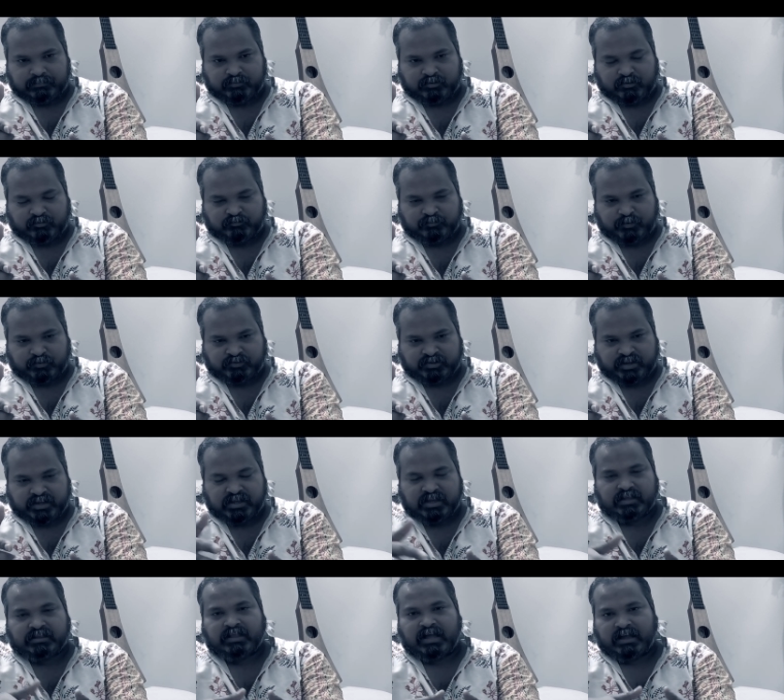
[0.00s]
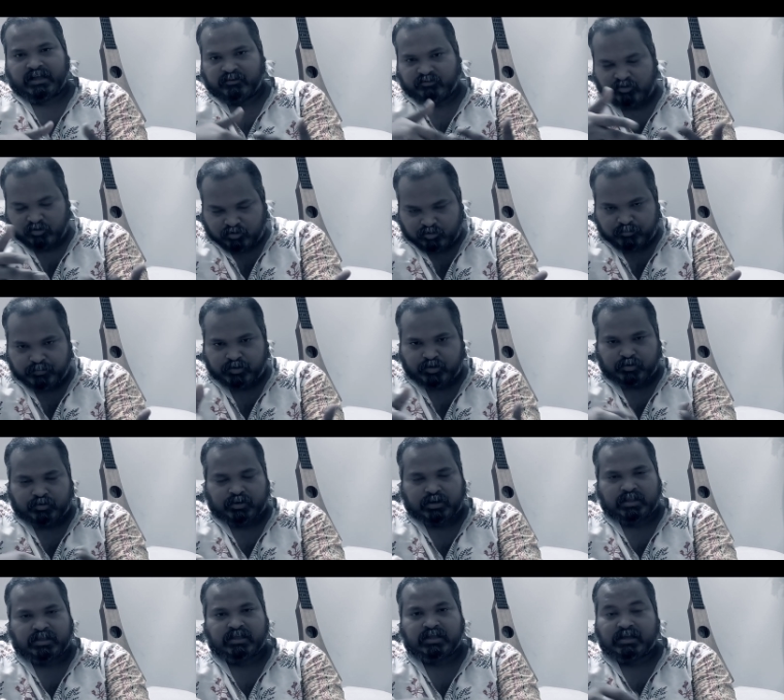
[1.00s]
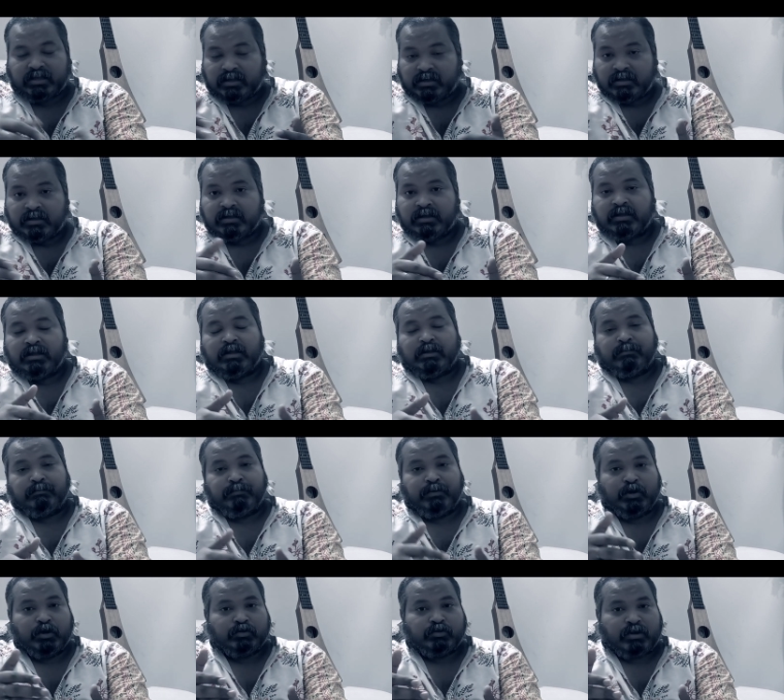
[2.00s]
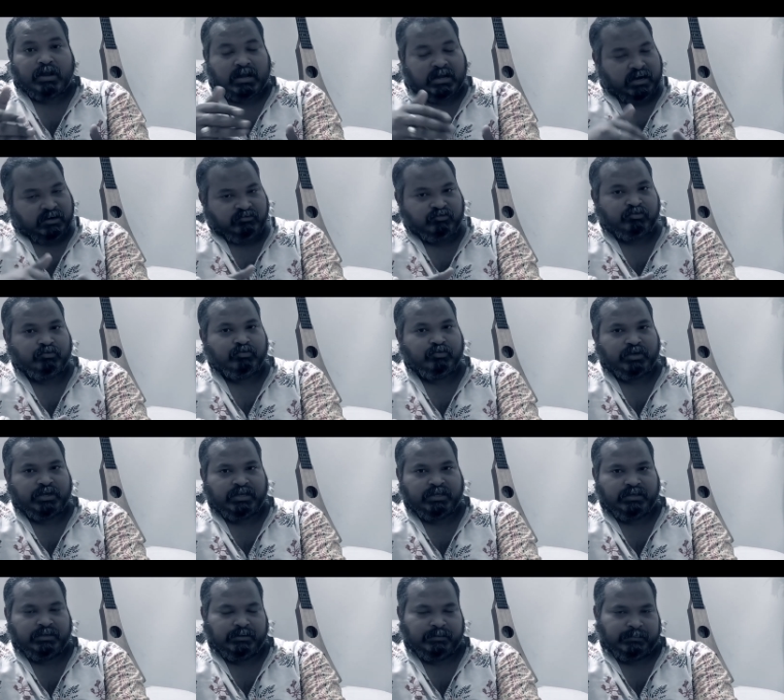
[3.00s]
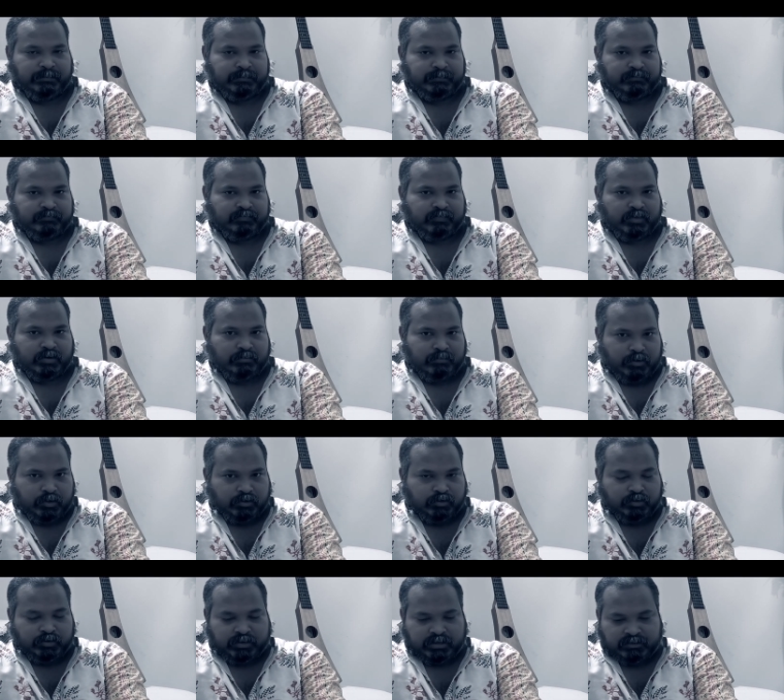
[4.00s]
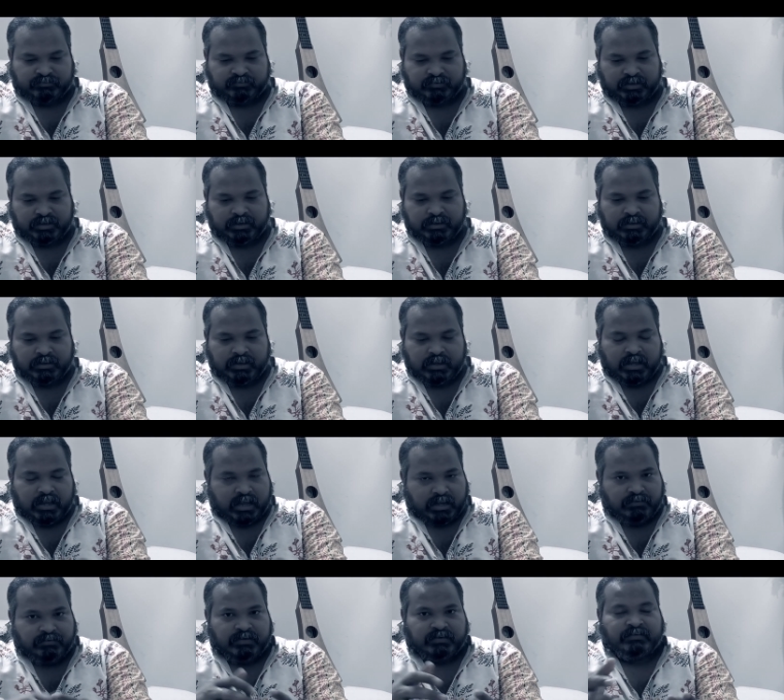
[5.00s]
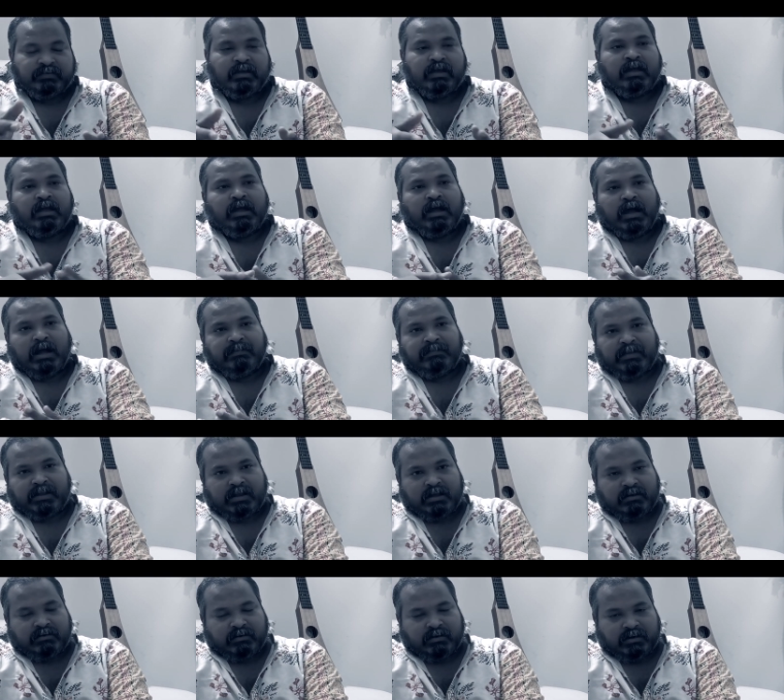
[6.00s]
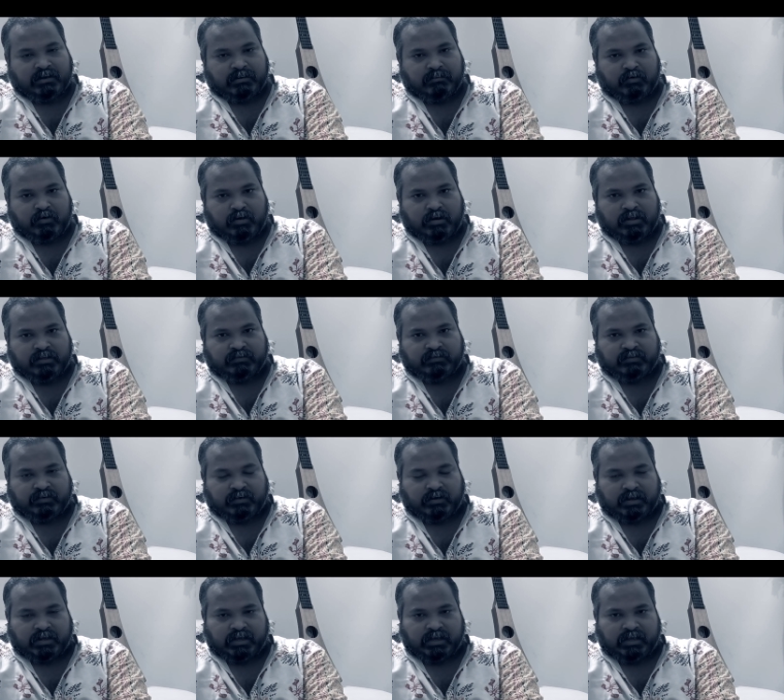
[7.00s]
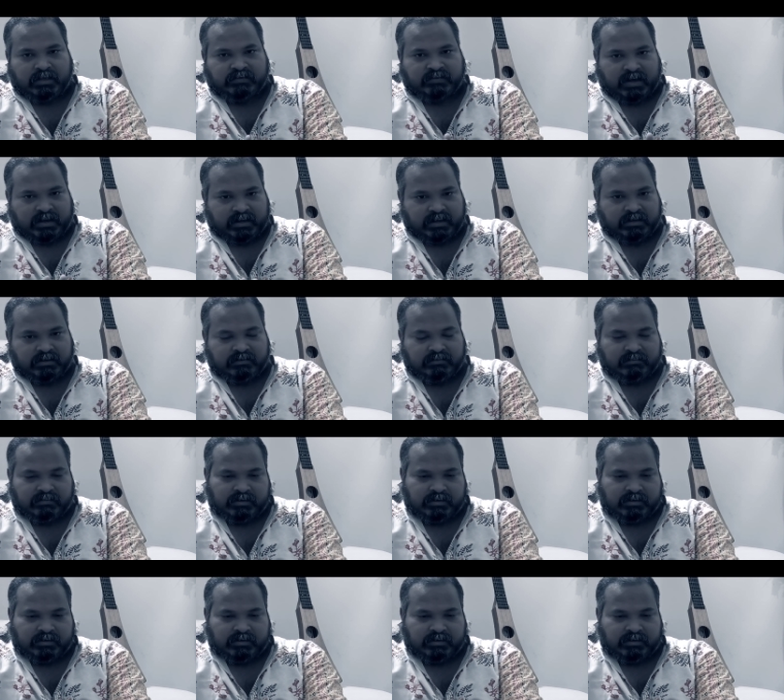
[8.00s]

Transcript: সংস্পর্শে গিয়ে তাকে সংক্রমিত করা থেকে বিরত রাখার জন্য এই বন্ধটা আসলে এনিওয়েজ আপনারা মোরলেস অনেকেই জানেন